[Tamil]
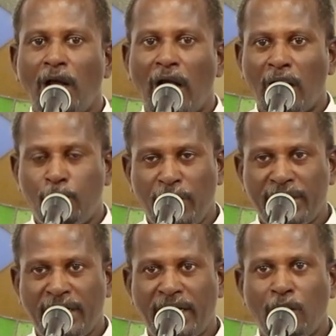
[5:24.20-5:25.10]
அங்கே
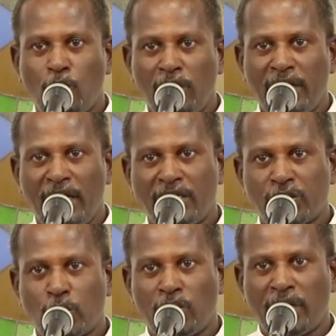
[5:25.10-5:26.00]
போயிட்டு என்ன கொள்கையை
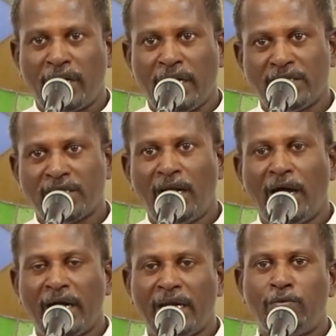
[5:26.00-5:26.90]
ஏற்றுக்கொண்டார் என்றால்
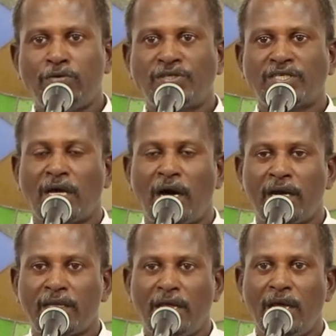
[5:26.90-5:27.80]
அறிவு
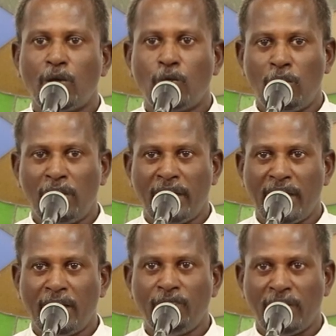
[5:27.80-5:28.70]
சார்ந்த
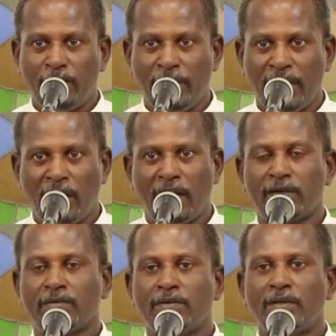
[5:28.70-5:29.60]
கொள்கையை விரும்பினார்
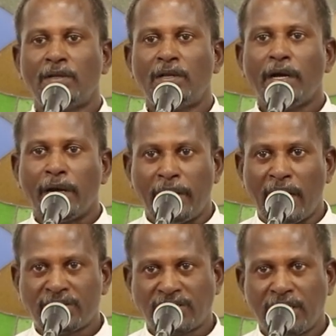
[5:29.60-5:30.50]

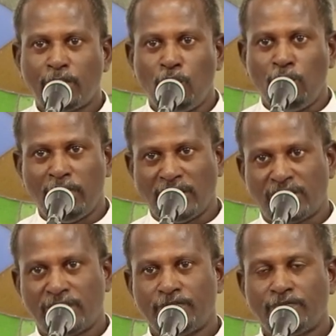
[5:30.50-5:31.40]
கினாஸ்டிக்
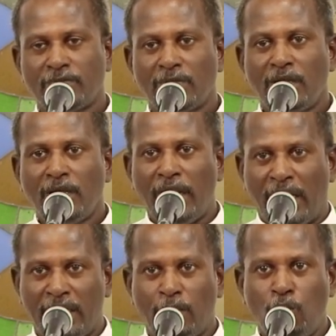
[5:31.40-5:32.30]
மூமெண்ட்
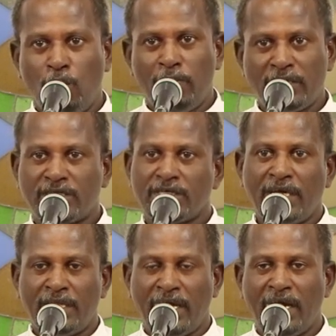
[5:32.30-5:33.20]
இந்த மூமெண்ட்
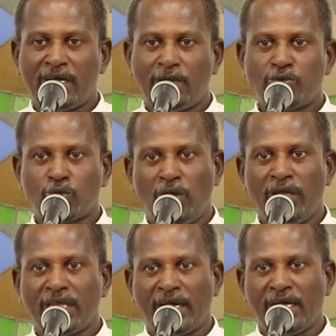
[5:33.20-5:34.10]
இந்த ஏக்கம்
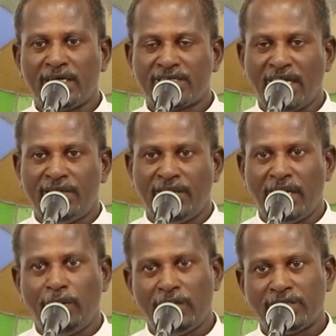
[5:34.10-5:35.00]
சொல்லித்தருகின்ற செய்தி
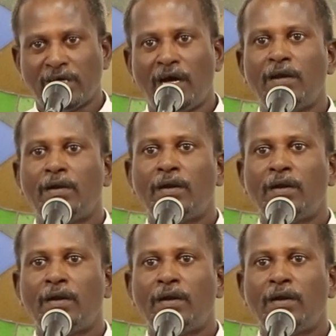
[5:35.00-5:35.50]
என்னவென்றால்